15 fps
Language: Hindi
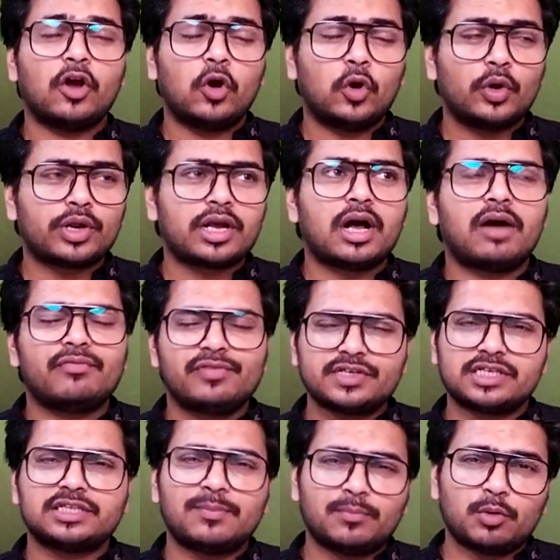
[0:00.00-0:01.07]
और काफ़ी
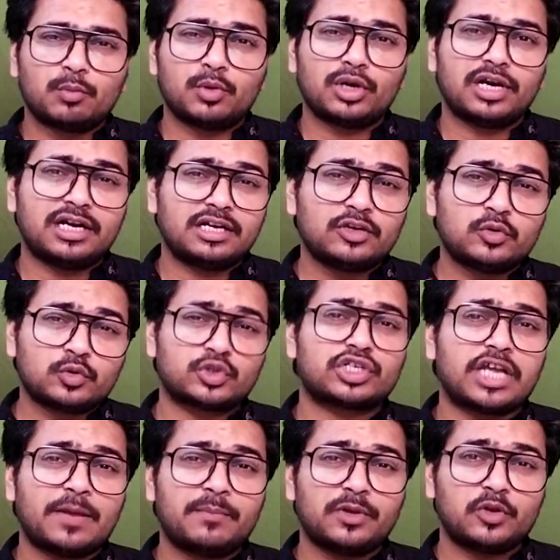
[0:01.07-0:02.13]
ज़्यादा पॉपुलैरिटी उस
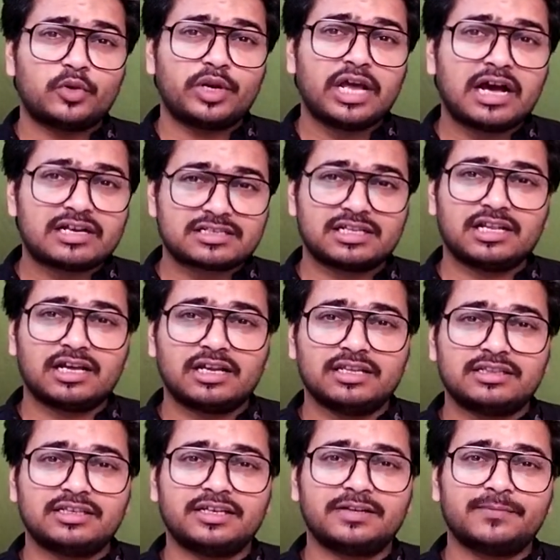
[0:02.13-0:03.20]
टाइम भी इन्होंने हासिल करी
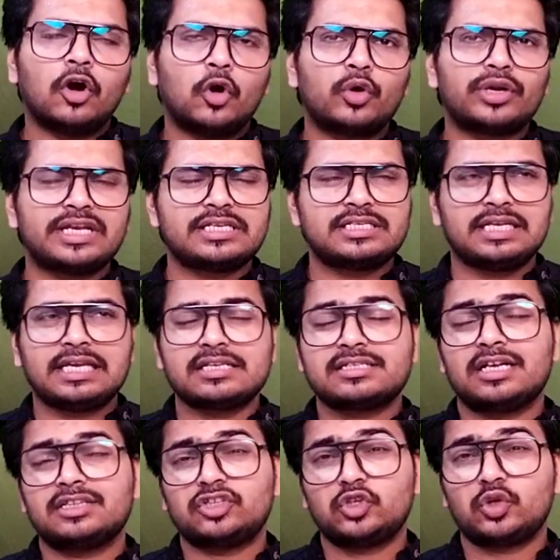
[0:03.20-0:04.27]
थी और इसी के
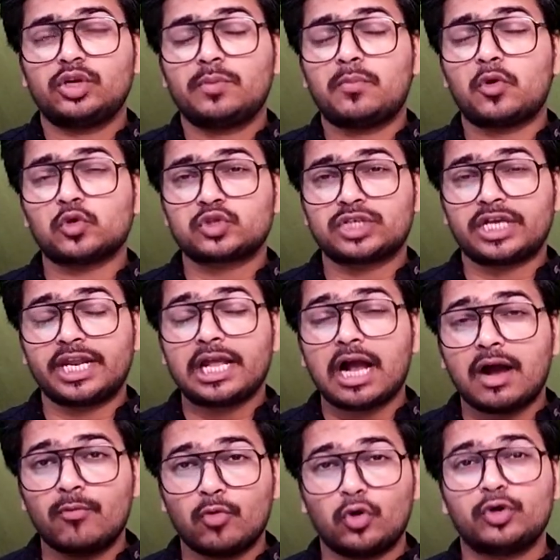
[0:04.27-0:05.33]
साथ इन्होंने बहुत सारे
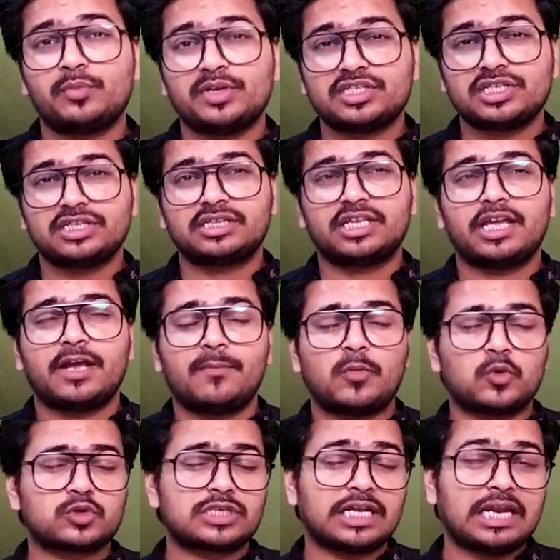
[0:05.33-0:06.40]
अवार्ड भी जीते हैं
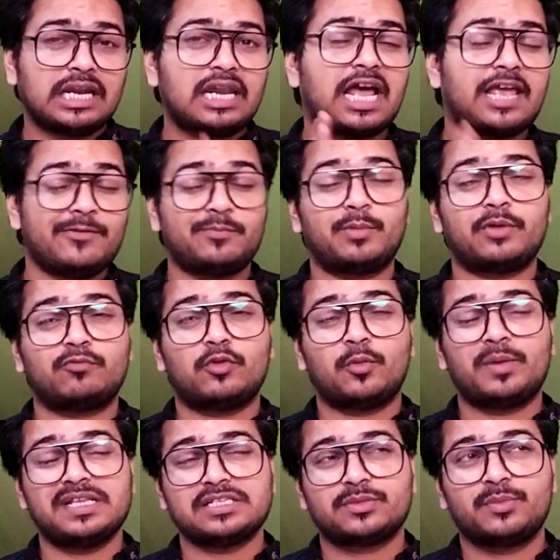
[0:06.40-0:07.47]
बहुत सारे लाइव
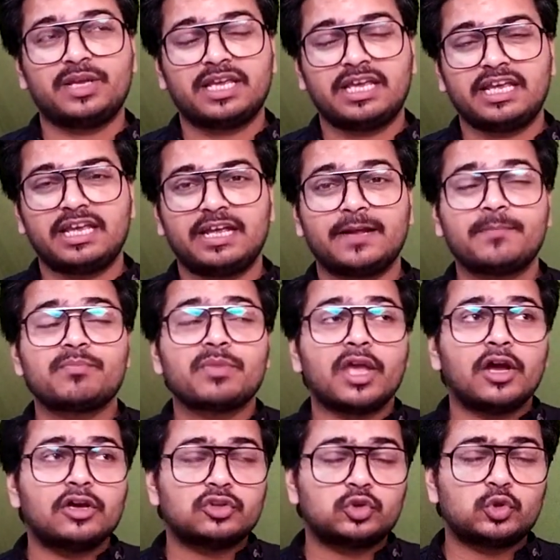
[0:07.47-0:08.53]
परफॉर्मेंस भी किए हैं
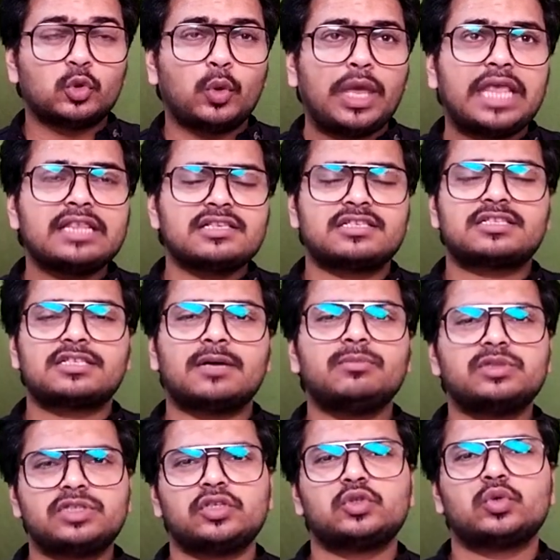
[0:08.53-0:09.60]
तो इन सब
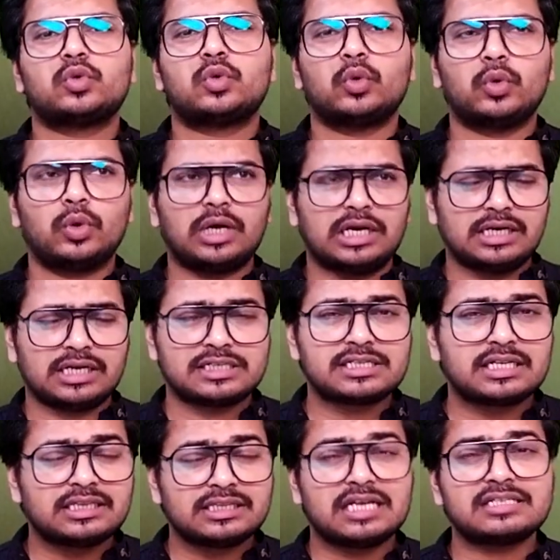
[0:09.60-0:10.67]
चीज़ों को
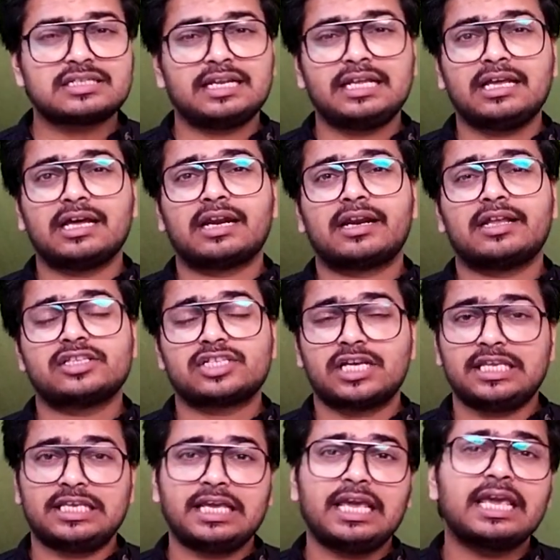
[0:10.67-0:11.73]
नज़रअंदाज नहीं करना
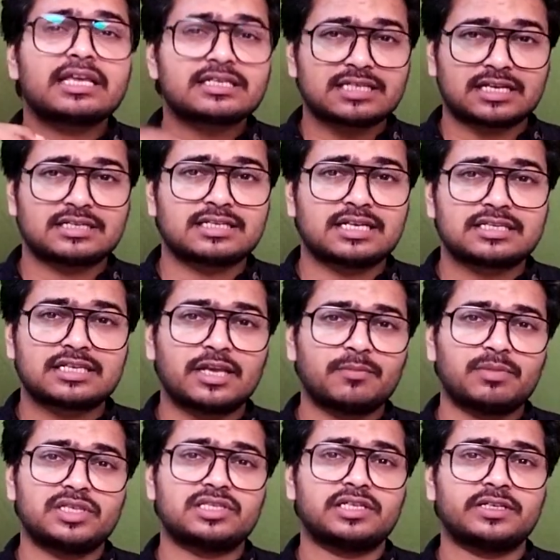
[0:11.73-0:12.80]
चाहिए एक सक्सेस के
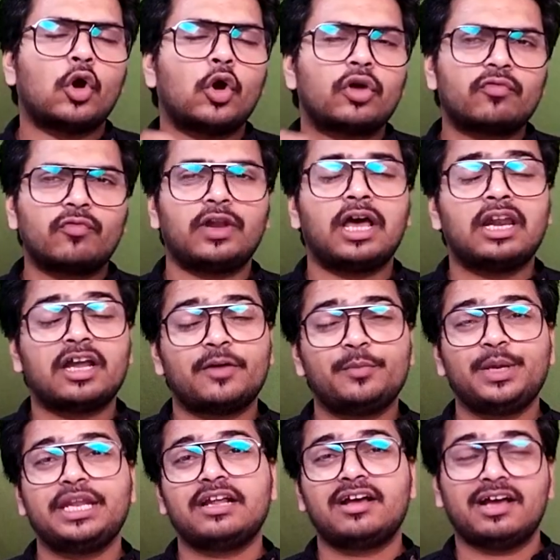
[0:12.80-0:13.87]
पीछे और फिलहाल
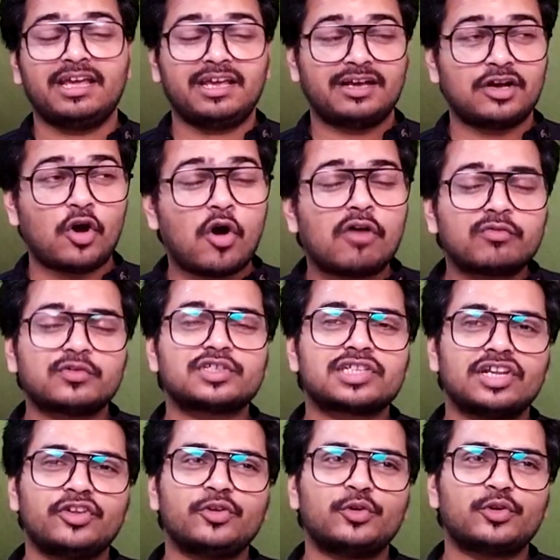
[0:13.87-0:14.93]
अभी इनका एक
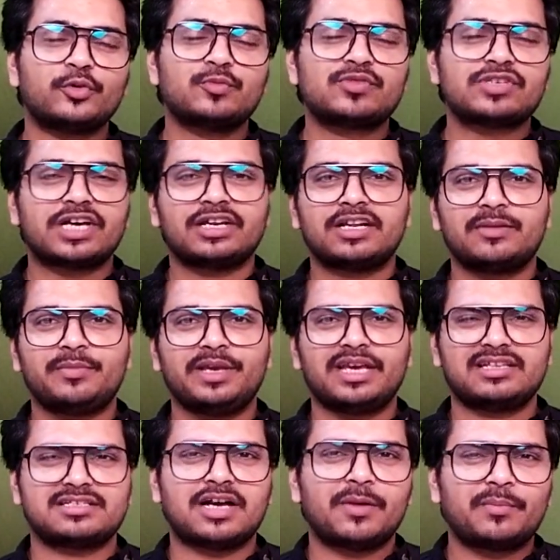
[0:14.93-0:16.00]
ऑफिशियल यूट्यूब चैनल भी है
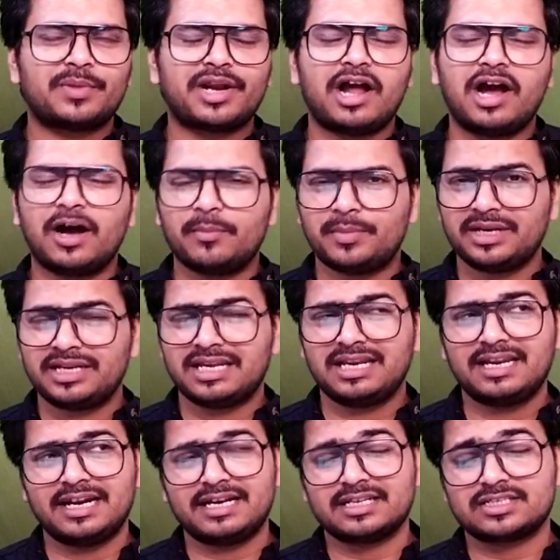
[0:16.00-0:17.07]
जहाँ पर आप इनकी
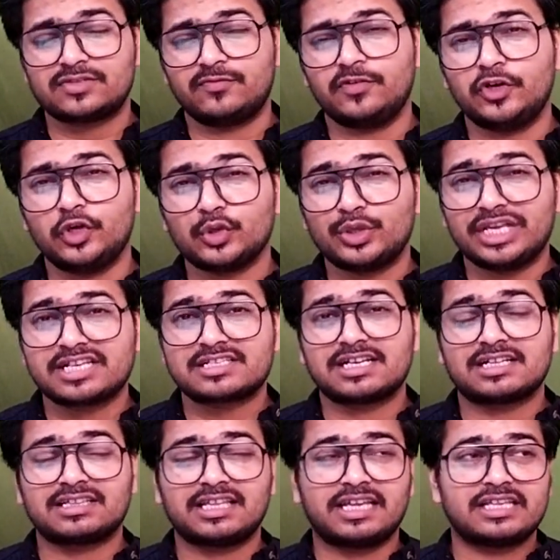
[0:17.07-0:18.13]
लेटेस्ट वीडियो देख
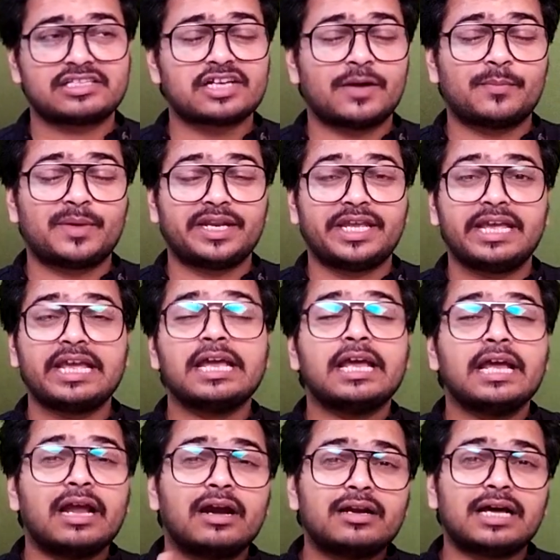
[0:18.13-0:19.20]
सकते हैं जहाँ पर ये
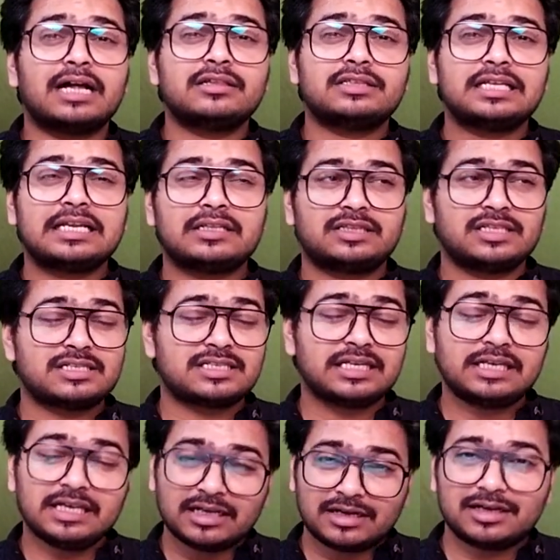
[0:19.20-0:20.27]
डालते रहते हैं
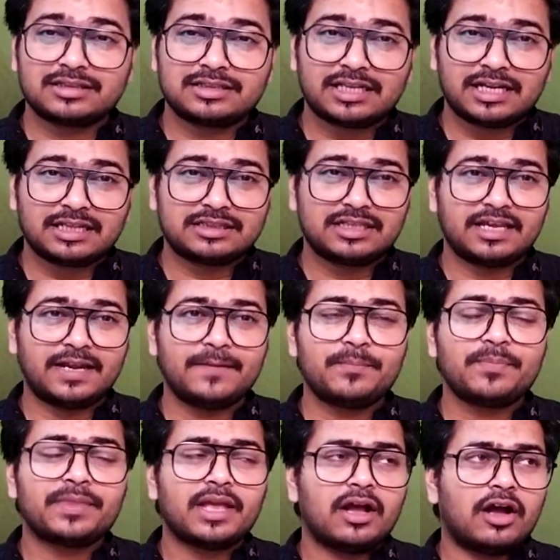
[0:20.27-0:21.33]
सिंगिंग करते रहते हैं
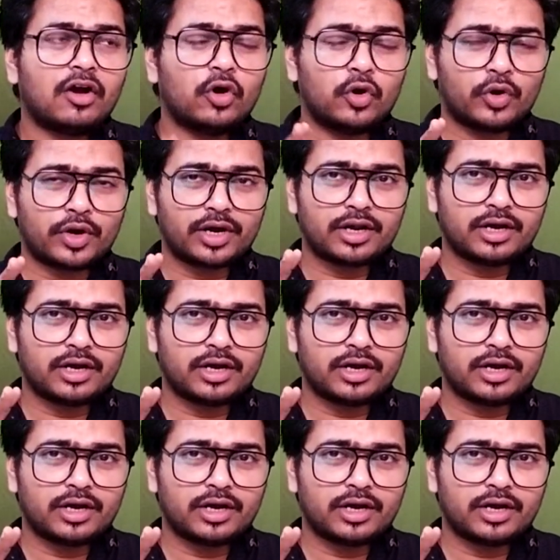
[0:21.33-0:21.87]
और